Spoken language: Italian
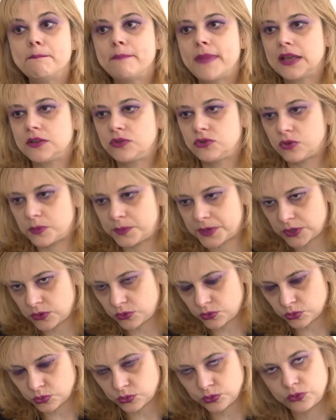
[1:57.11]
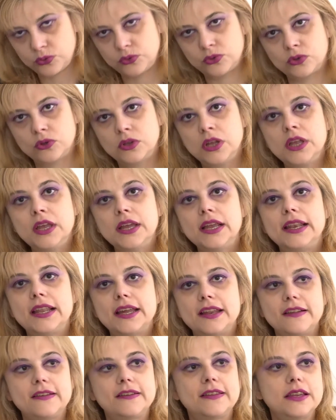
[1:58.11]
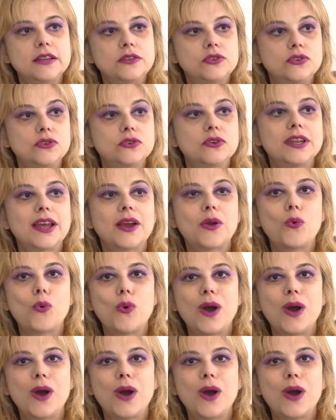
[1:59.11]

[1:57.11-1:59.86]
ma soprattutto la restrizione